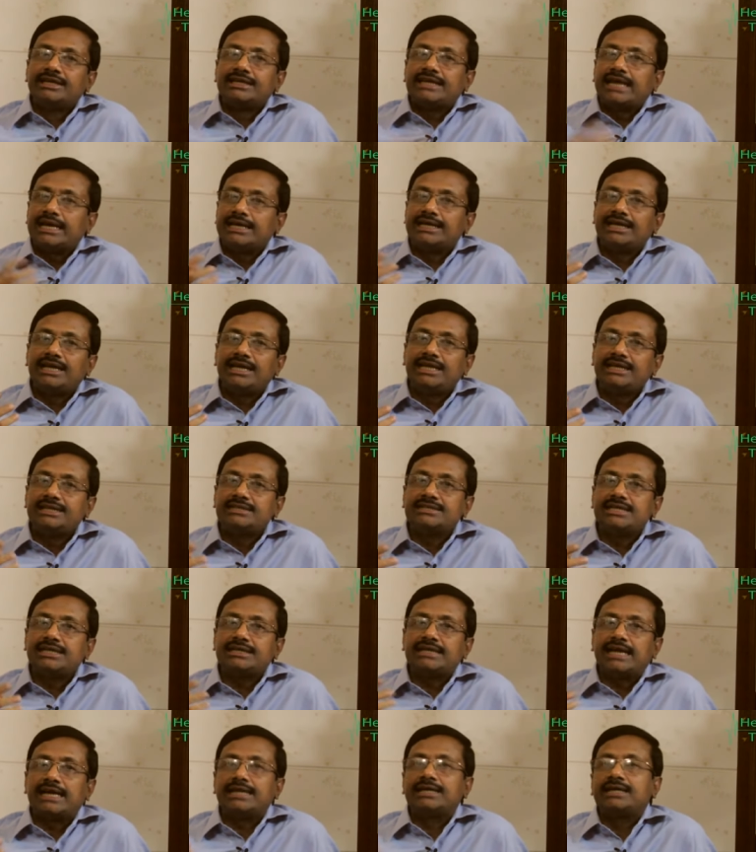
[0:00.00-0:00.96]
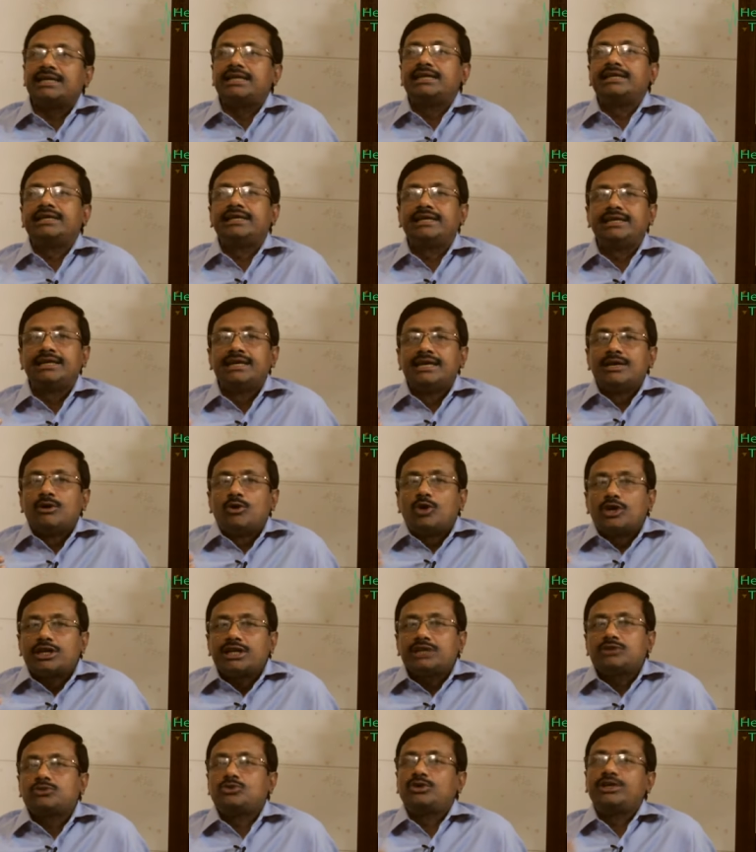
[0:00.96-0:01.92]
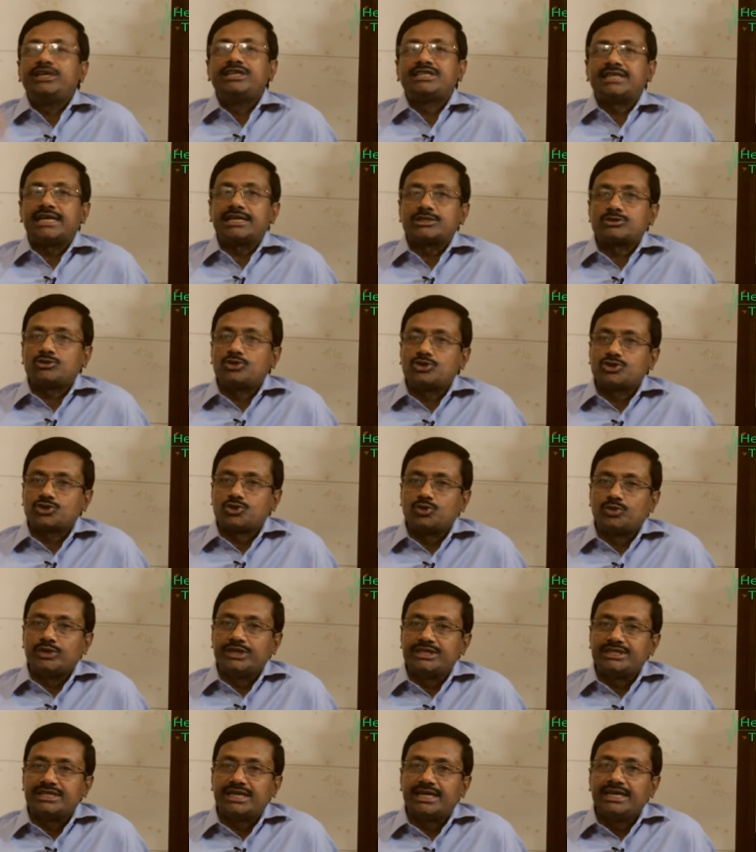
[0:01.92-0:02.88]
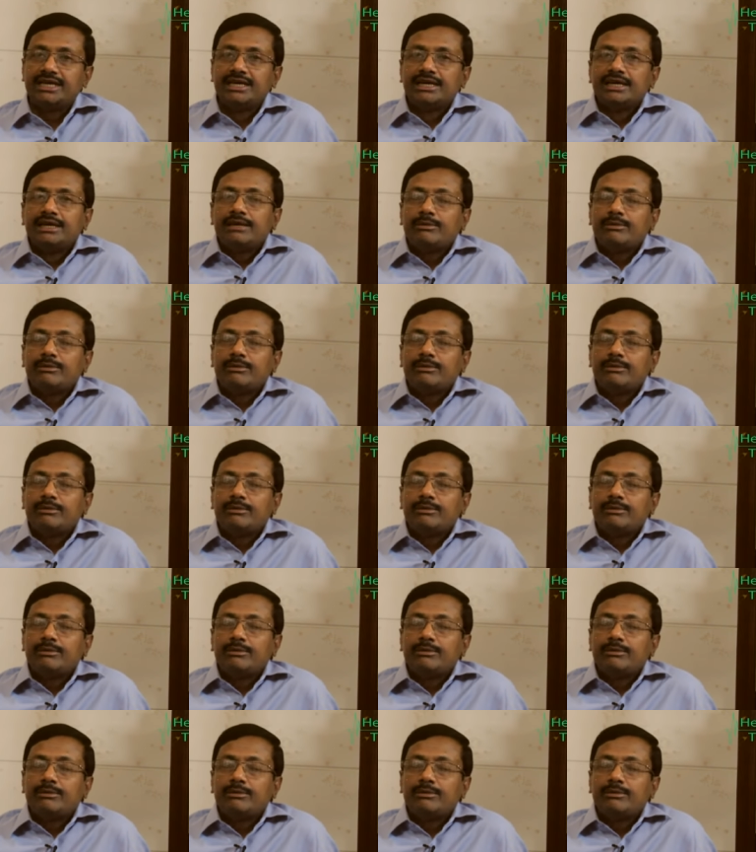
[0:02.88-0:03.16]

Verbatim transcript: ঠান্ডা লেগে যায় ঠান্ডা লেগে হঠাৎ করেই শ্বাসকষ্ট হয়ে যায়